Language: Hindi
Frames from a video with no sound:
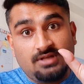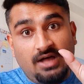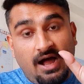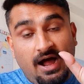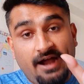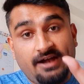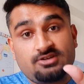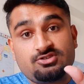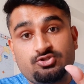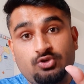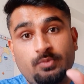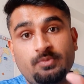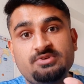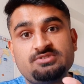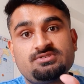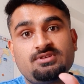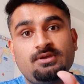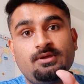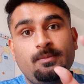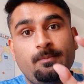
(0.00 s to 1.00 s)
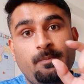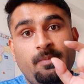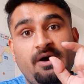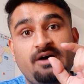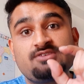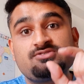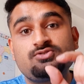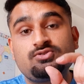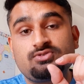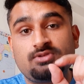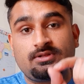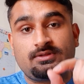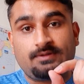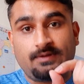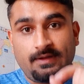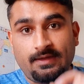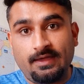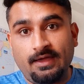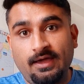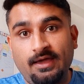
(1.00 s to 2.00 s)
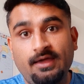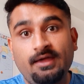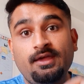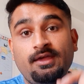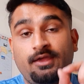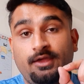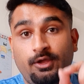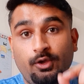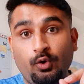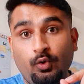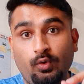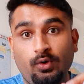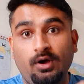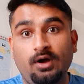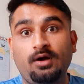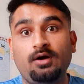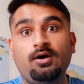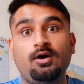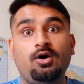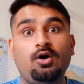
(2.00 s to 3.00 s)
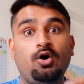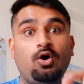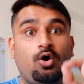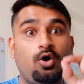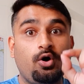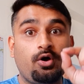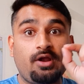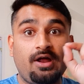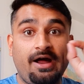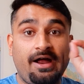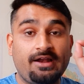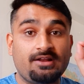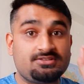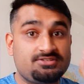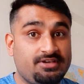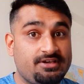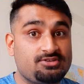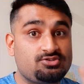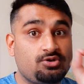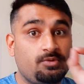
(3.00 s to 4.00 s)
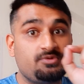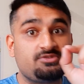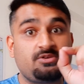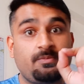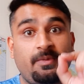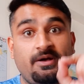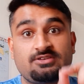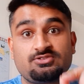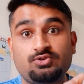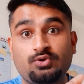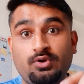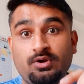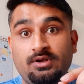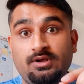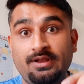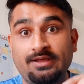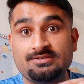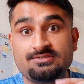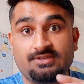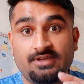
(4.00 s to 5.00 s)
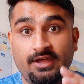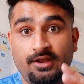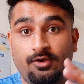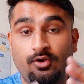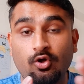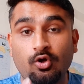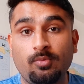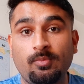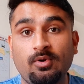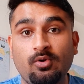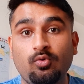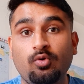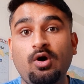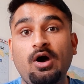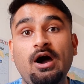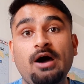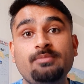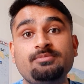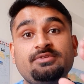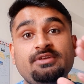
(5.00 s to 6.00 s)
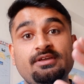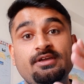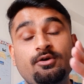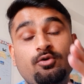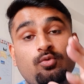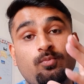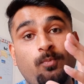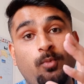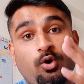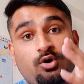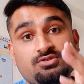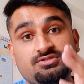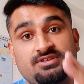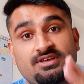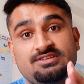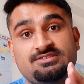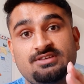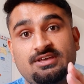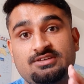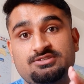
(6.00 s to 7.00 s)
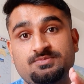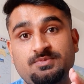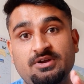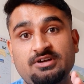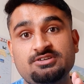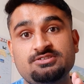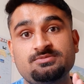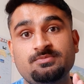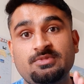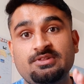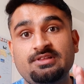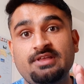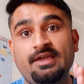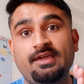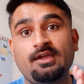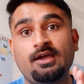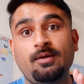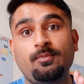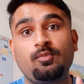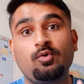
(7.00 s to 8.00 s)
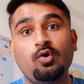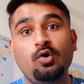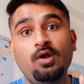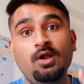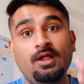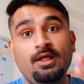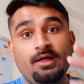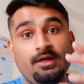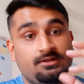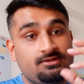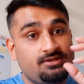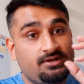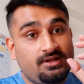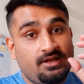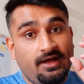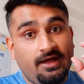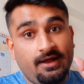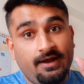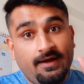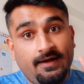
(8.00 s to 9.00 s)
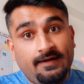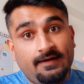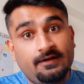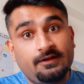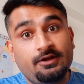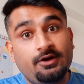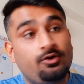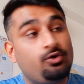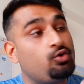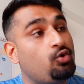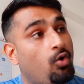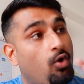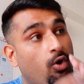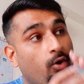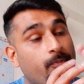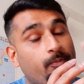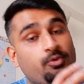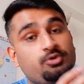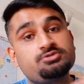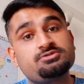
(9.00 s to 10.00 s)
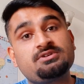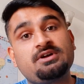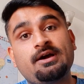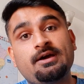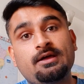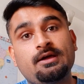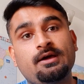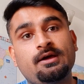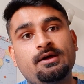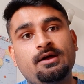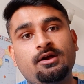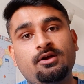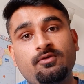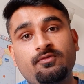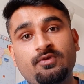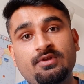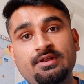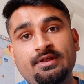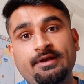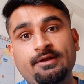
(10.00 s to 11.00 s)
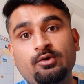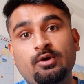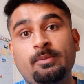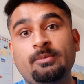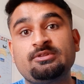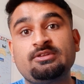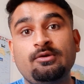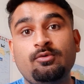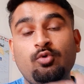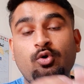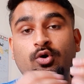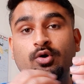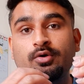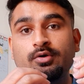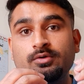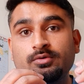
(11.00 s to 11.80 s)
800 में से 517 गया है ए का और 600 में से अट्ठाईस गया है नॉर्मल वो आप देखिए बहुत से ऐसे एस्पिरेंट्स मिल जाएंगे आपको जिनका टीयर टू और पोस्ट का कट ऑफ क्लियर नहीं हुआ मतलब वो